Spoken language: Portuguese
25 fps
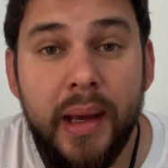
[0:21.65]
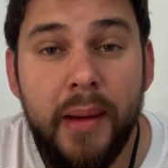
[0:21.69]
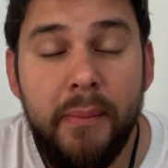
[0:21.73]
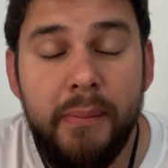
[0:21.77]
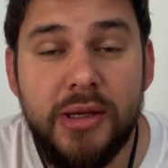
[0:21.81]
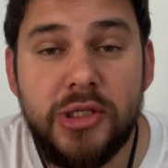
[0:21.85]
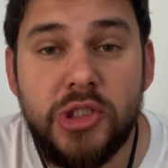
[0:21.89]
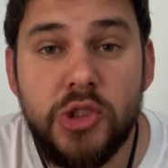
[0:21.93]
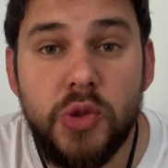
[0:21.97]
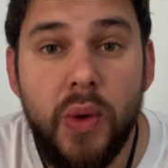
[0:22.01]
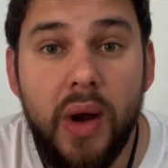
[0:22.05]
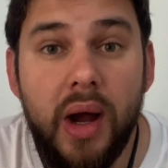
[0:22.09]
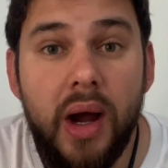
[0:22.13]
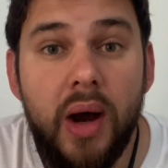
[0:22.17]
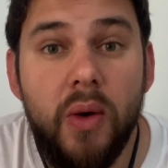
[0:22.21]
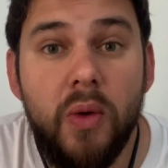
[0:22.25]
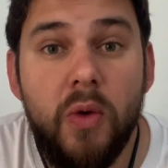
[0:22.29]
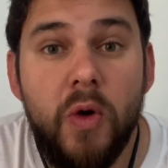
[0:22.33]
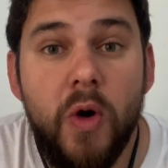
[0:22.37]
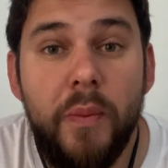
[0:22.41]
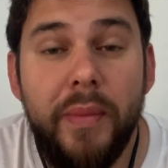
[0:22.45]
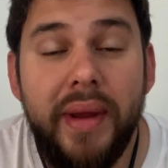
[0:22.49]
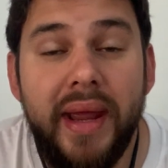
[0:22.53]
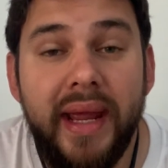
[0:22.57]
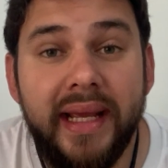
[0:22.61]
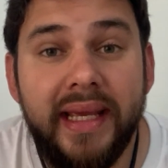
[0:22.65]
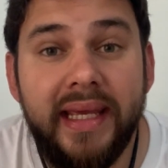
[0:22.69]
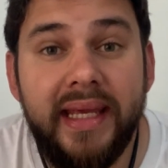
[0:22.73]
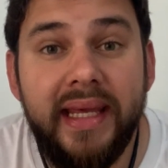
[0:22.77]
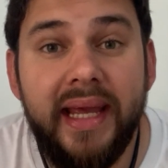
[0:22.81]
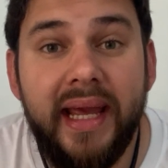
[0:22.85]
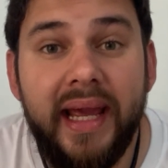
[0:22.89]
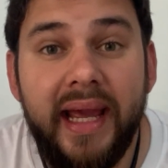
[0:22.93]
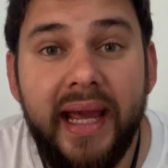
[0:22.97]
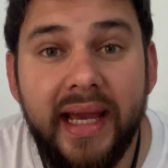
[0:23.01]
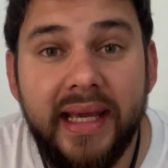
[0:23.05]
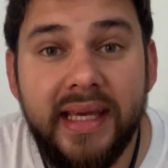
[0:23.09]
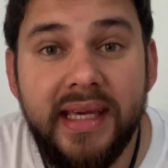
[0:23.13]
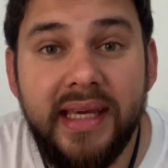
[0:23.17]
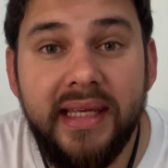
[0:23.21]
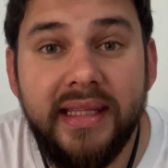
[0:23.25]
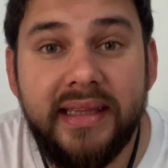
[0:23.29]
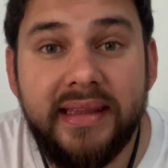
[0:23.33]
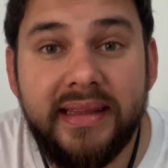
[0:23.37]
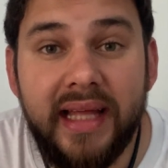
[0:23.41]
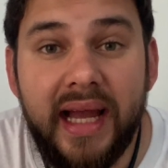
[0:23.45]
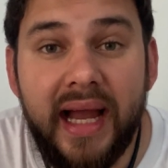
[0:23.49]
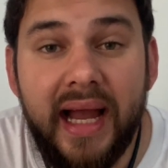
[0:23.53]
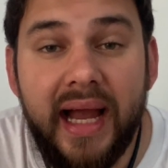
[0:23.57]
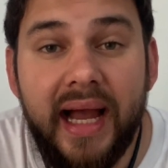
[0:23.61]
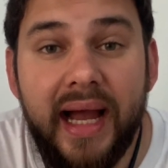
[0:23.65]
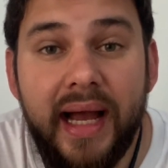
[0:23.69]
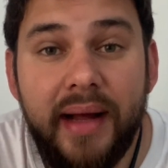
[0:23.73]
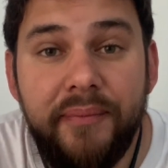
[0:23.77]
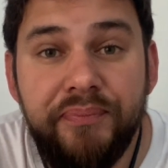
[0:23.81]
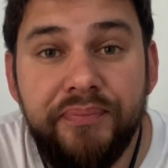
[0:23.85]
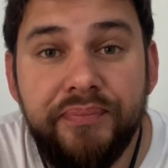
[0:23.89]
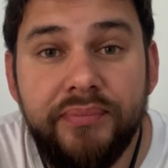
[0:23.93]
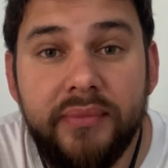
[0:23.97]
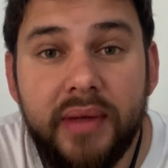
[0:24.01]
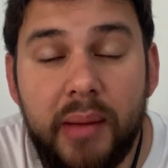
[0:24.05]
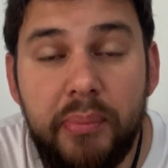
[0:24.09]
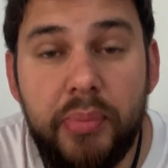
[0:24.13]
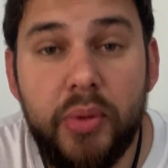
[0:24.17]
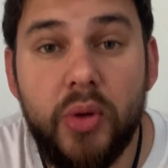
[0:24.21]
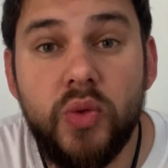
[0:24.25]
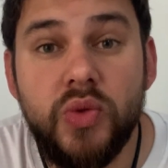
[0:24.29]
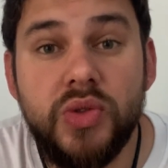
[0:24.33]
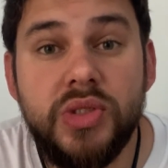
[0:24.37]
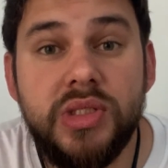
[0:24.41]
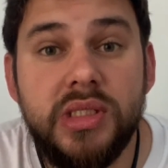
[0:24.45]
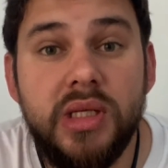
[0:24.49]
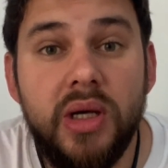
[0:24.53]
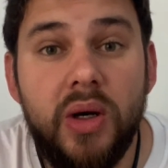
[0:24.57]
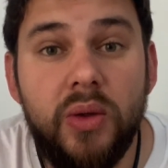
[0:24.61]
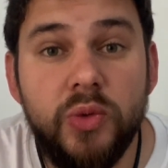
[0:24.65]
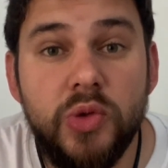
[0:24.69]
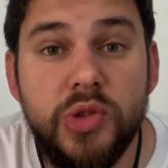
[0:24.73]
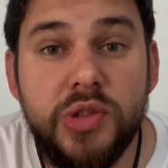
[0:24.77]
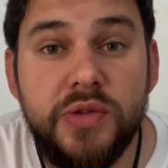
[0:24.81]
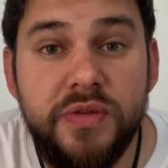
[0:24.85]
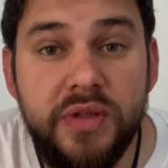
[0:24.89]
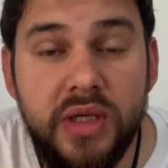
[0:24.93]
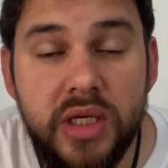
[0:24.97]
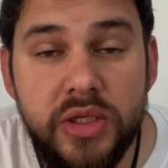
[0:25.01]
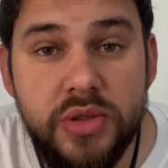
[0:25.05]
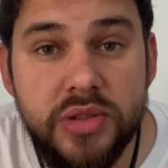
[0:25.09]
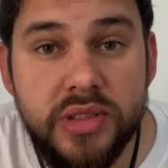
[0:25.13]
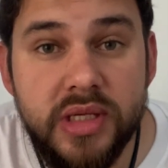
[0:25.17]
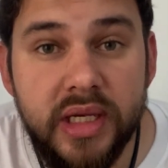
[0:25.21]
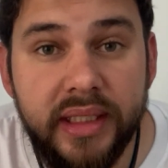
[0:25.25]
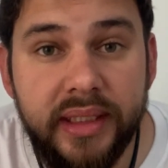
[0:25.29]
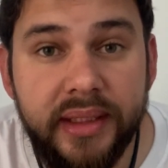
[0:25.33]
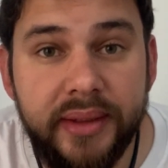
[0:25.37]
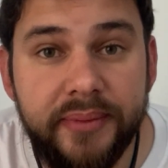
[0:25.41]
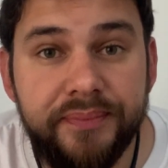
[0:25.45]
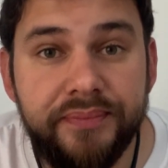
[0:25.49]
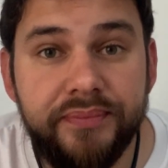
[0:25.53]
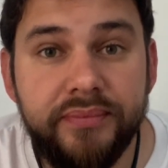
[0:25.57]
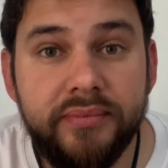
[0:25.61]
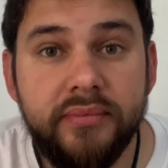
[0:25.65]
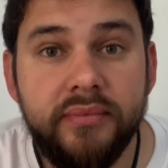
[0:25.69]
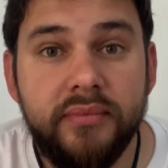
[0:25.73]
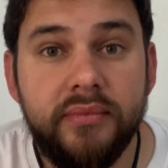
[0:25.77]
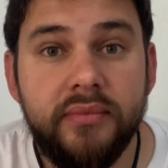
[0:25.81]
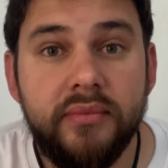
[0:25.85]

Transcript: Pessoal, como é que é que tá a produção dos vídeos aí?